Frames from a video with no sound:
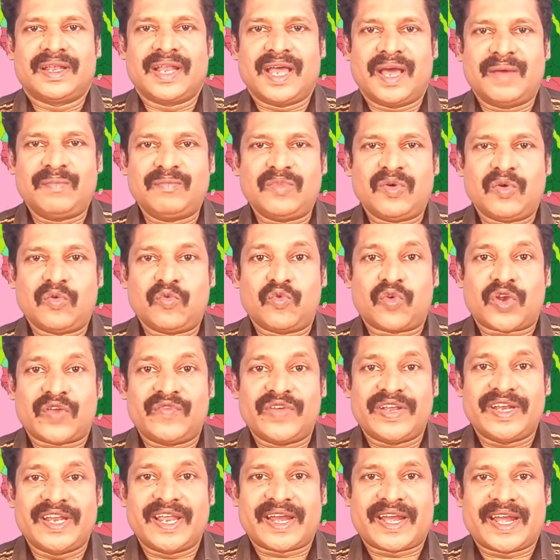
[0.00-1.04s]
நம்
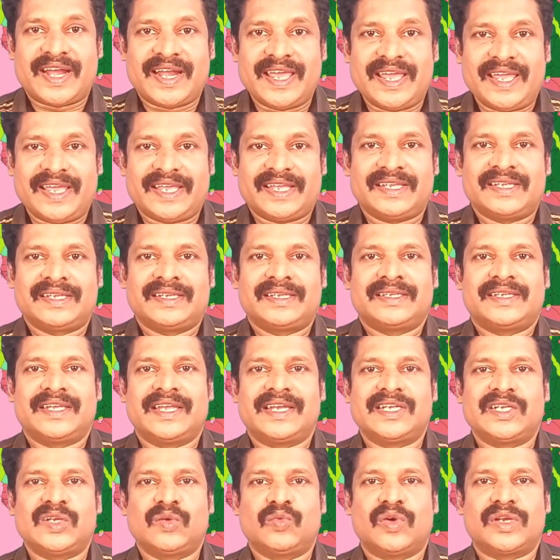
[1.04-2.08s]
உறவினர்களே
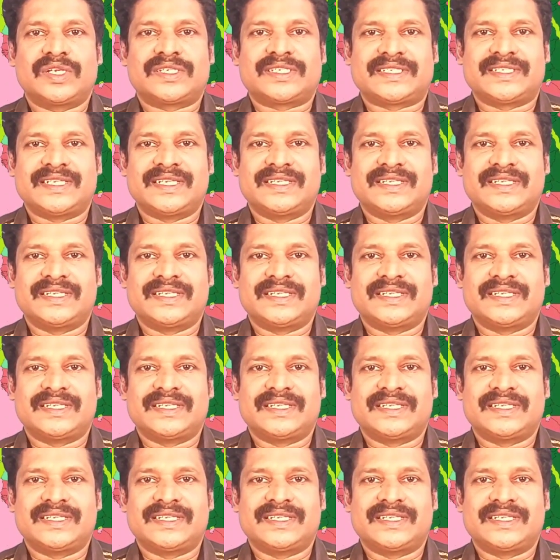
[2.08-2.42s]
என்ற ஒரு